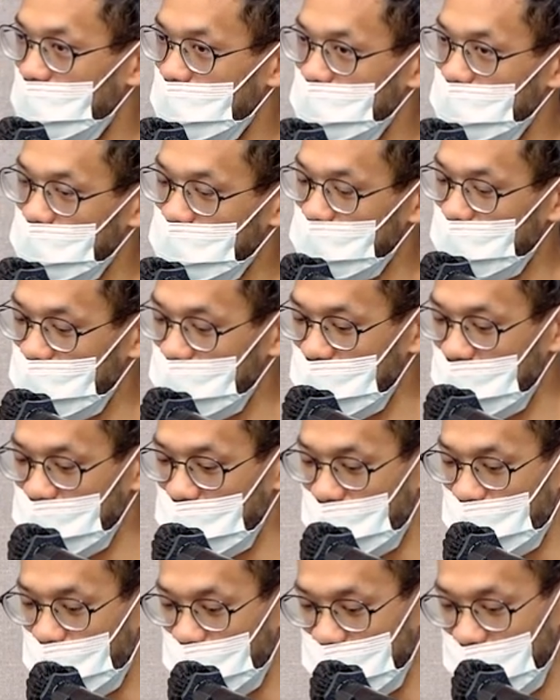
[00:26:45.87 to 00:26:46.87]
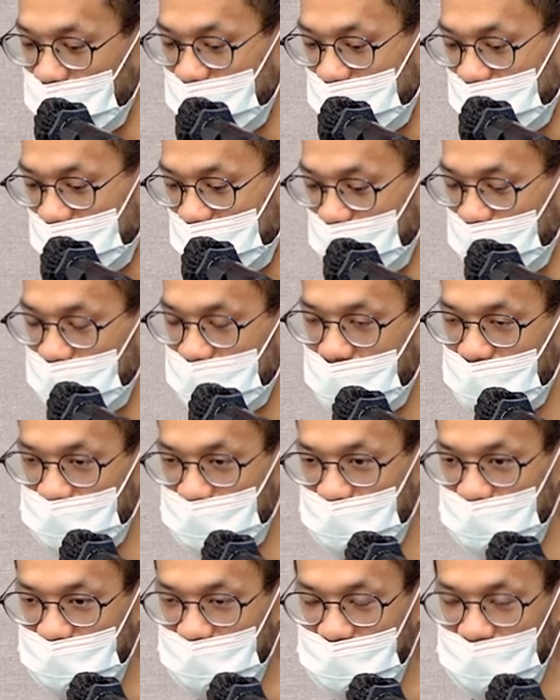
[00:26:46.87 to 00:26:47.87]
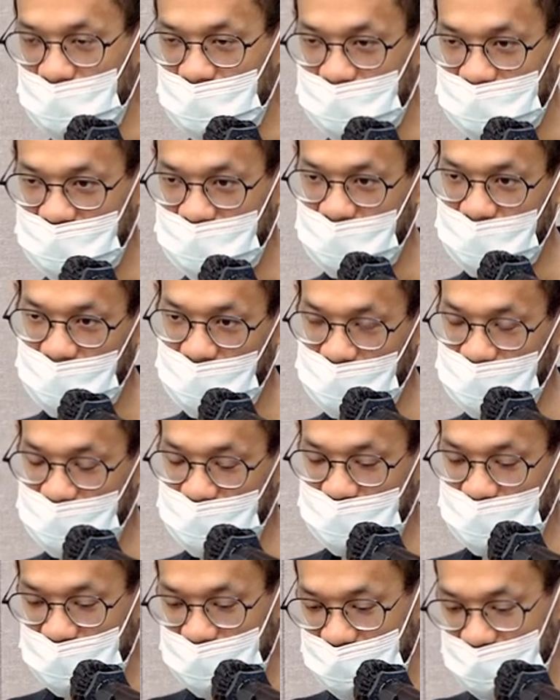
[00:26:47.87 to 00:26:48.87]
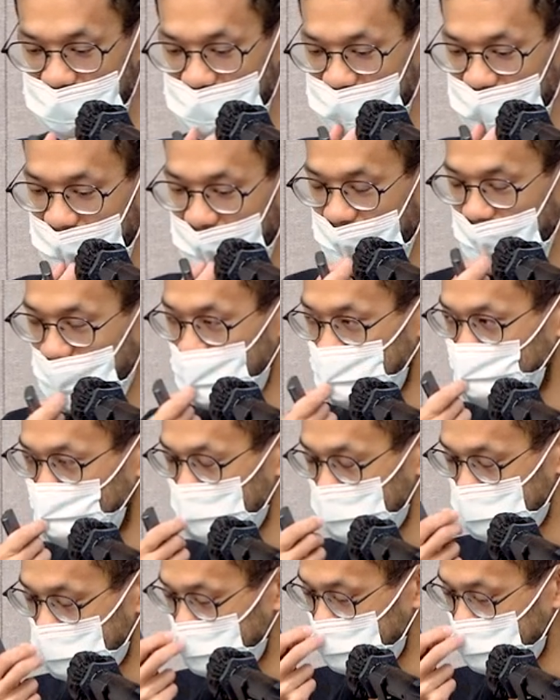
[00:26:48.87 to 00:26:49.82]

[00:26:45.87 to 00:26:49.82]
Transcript: 那 server side component 基本上就是一个很轻量的一个呃这